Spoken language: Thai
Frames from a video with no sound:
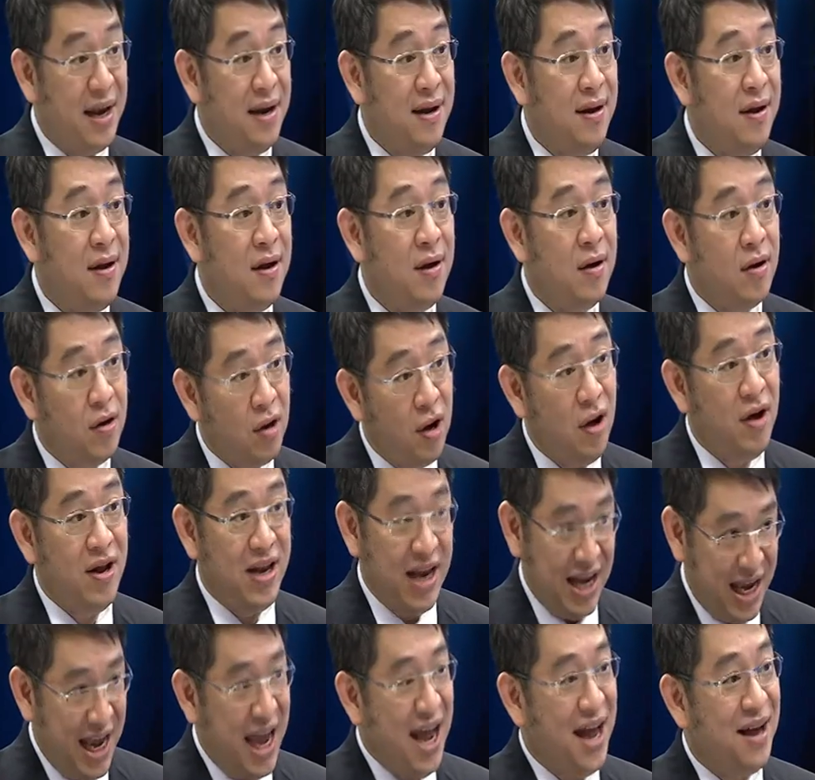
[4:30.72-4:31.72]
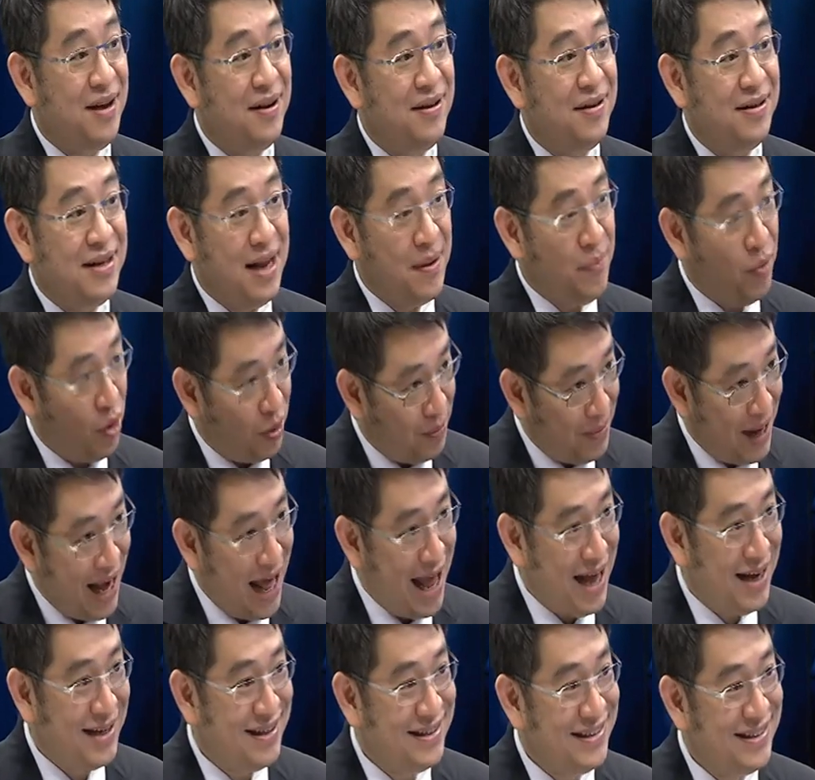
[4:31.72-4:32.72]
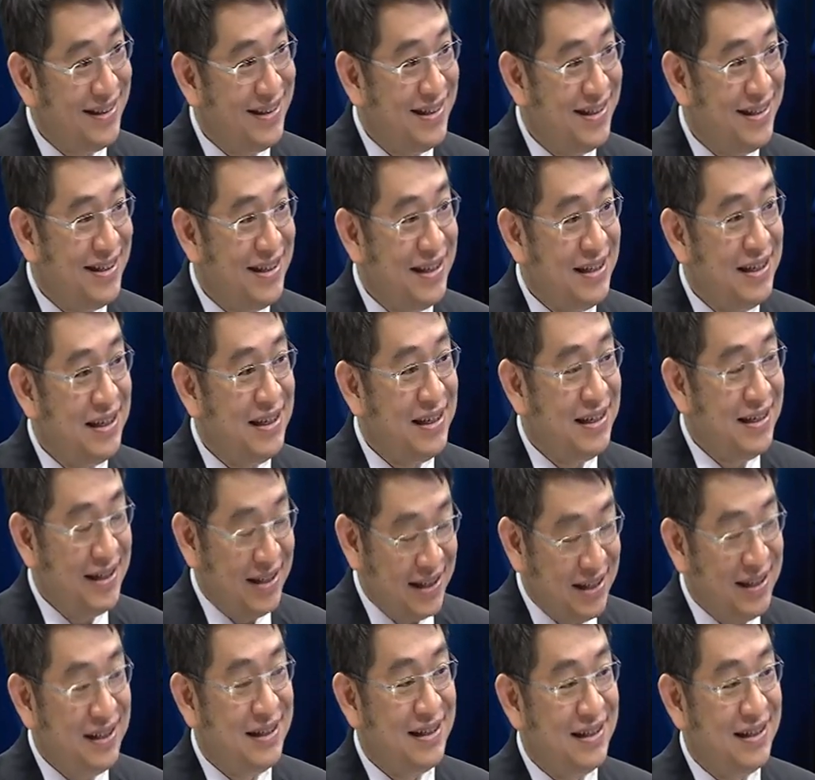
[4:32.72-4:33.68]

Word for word: เห็นก็อย่างเงี้ยได้ผลไหมล่ะก็ถือว่าภารกิจ